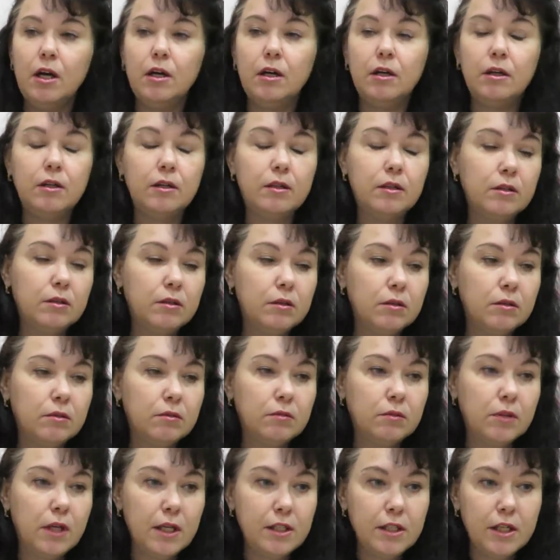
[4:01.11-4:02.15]
а,
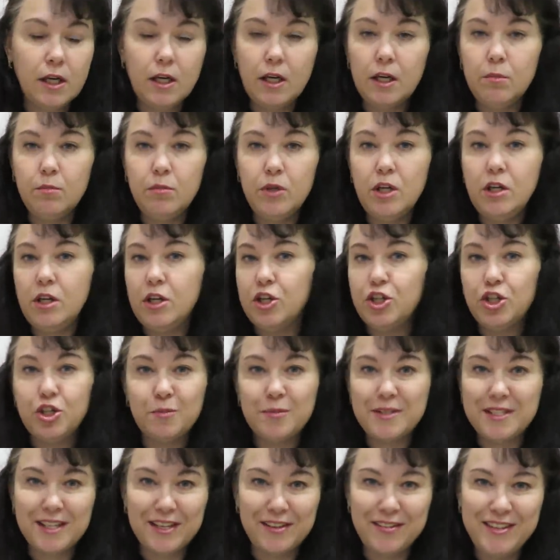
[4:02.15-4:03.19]
хотя я, мне не с
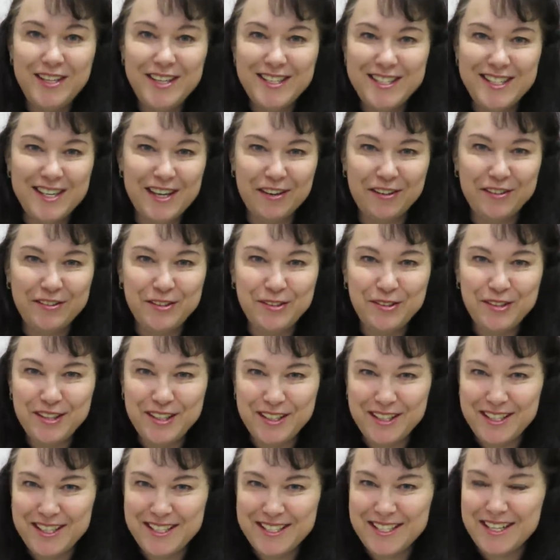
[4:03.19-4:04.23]
чем сравнить, я в
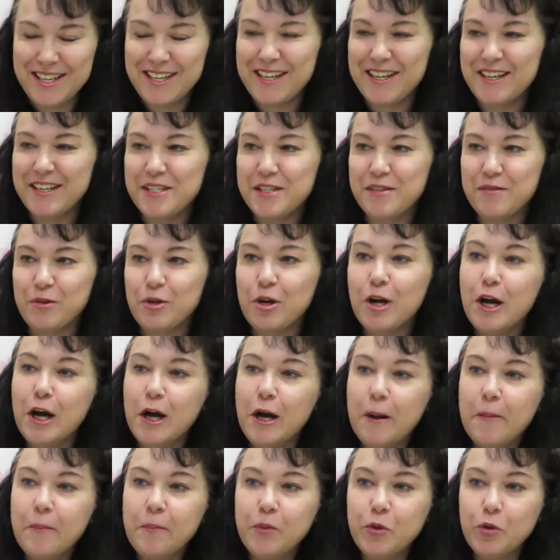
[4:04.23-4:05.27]
других не заказываю.
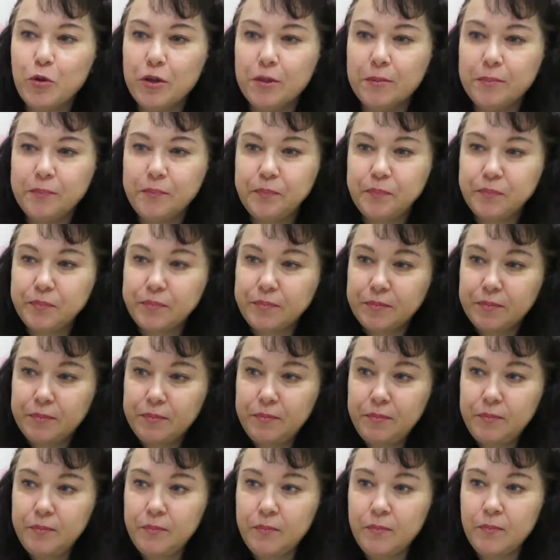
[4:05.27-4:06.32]
Но
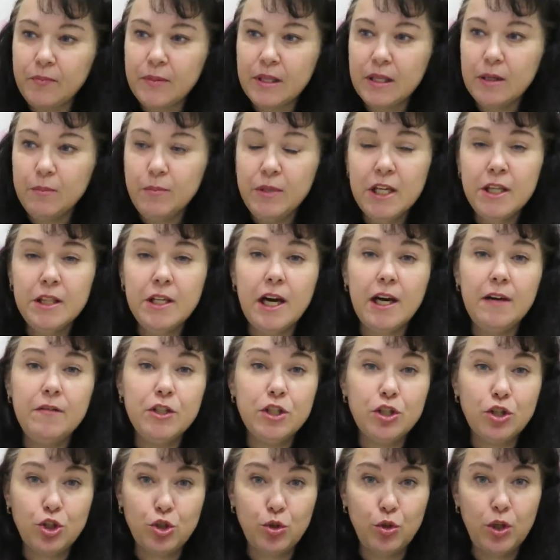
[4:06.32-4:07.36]
мне
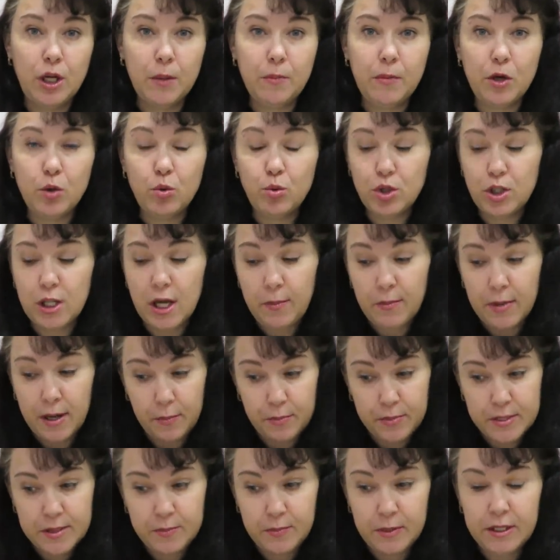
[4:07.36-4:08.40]
нравится, что я могу сама
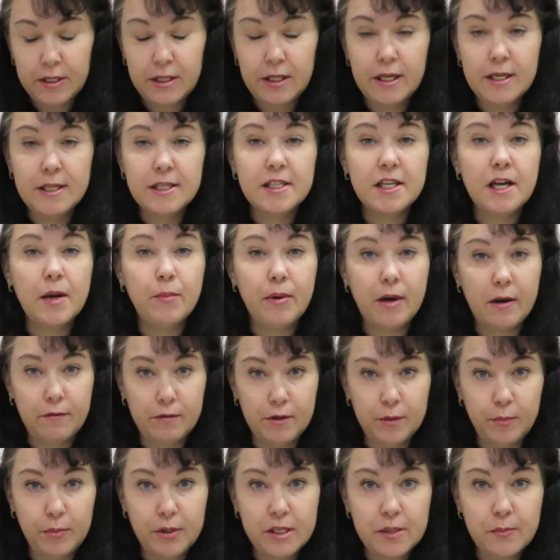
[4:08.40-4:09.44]
посмотреть, сама
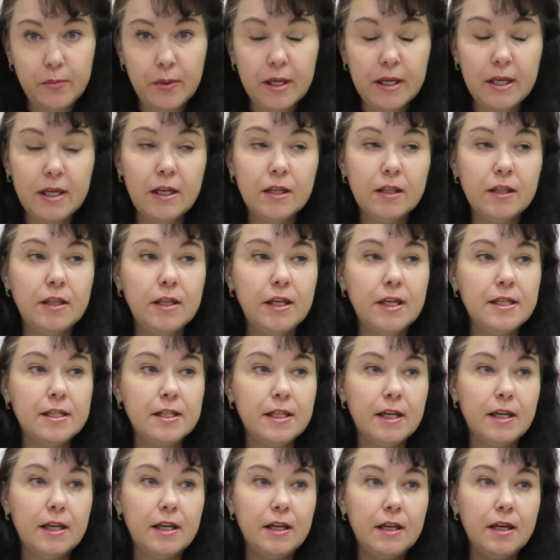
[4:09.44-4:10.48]
выбрать багет. Есть
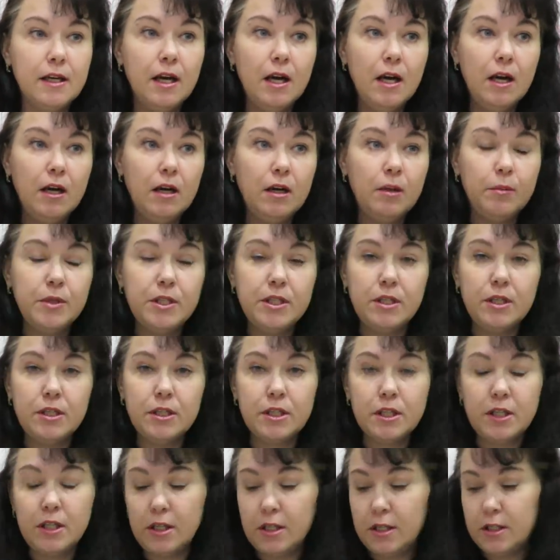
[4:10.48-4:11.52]
такие
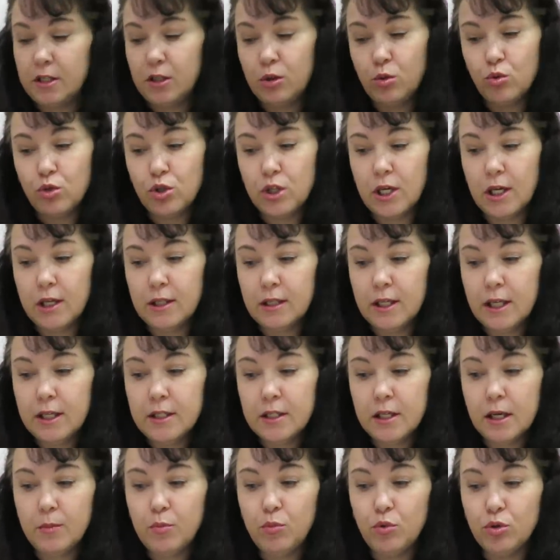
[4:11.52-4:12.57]
мастерские, где нужно
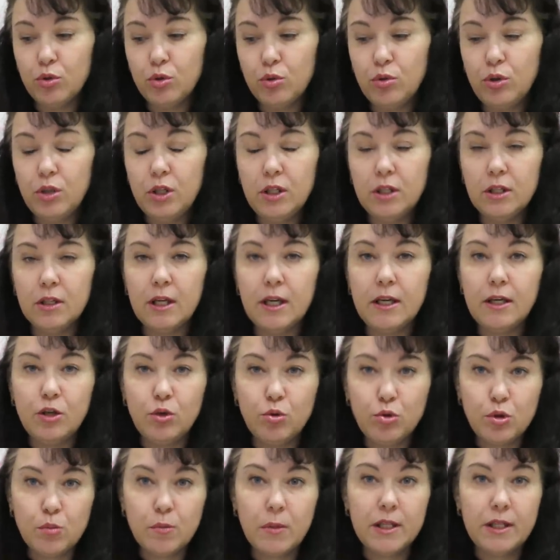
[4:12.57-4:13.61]
отдать работу, и на
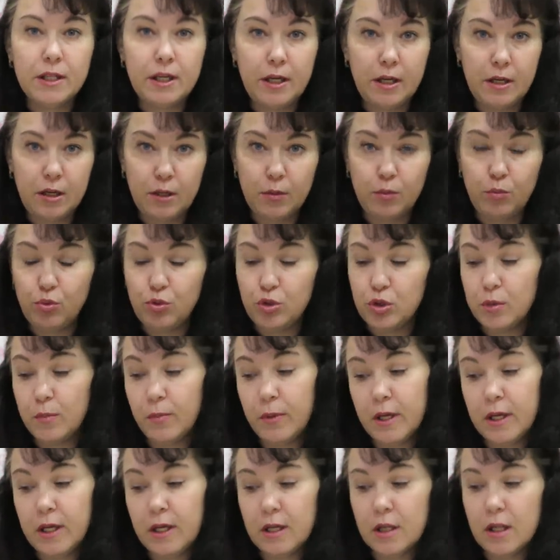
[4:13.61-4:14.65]
их усмотрение будет
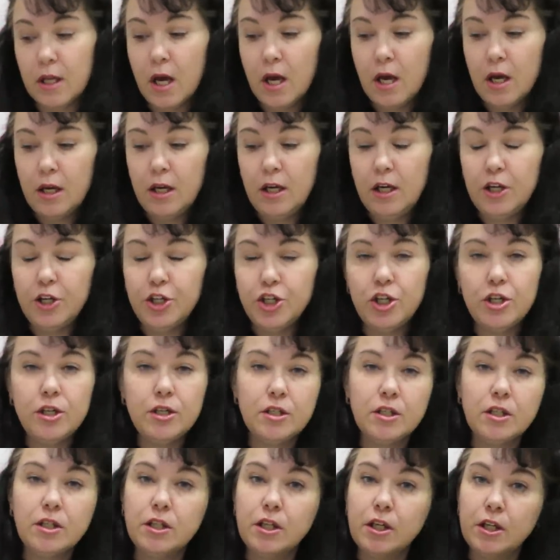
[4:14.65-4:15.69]
багет. Или
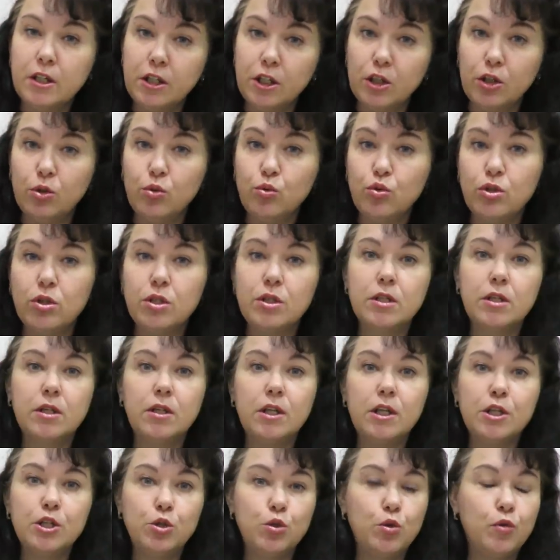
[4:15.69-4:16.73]
через интернет нужно
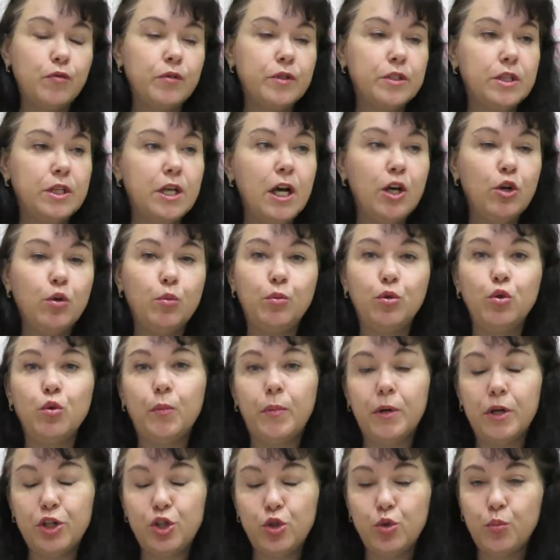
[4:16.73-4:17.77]
согласовывать. Я люблю
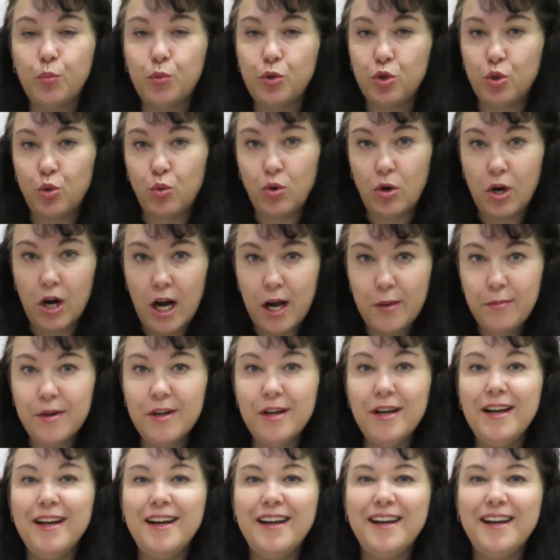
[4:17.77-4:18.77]
пощупать руками,